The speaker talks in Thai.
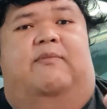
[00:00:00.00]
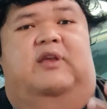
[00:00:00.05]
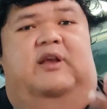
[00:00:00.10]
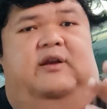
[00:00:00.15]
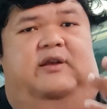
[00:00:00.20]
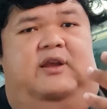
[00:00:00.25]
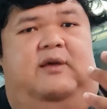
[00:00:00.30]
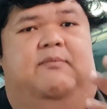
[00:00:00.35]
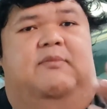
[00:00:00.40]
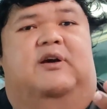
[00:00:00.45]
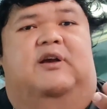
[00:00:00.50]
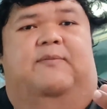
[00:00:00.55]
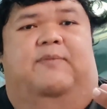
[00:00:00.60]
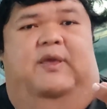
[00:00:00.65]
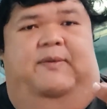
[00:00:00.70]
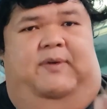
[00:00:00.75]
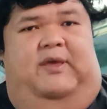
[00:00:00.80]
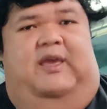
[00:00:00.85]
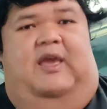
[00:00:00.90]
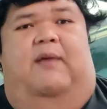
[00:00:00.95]
มถึง 10,000
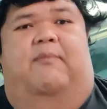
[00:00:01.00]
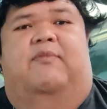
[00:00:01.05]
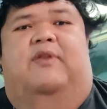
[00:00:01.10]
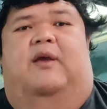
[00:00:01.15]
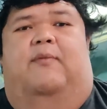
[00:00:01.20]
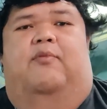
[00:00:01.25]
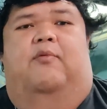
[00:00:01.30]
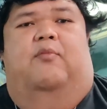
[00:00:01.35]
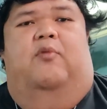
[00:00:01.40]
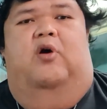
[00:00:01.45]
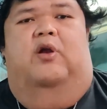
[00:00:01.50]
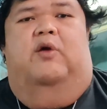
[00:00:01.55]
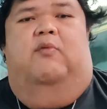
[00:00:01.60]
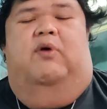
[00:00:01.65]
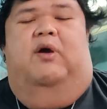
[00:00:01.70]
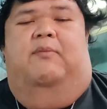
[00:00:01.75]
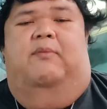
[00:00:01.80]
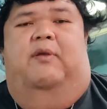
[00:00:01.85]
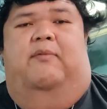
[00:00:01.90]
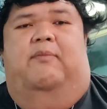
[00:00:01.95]
ppm เนี่ยผมบอกเลย
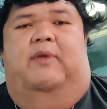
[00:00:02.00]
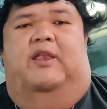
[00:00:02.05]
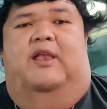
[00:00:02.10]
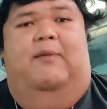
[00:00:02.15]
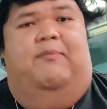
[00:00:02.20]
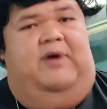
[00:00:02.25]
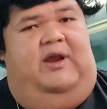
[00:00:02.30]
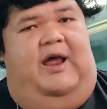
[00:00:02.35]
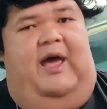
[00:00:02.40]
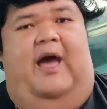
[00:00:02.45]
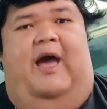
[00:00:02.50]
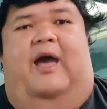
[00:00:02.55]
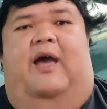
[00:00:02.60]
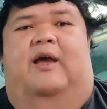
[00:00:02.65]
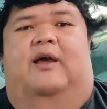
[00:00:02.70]
ว่ามันไม่ธรรมดา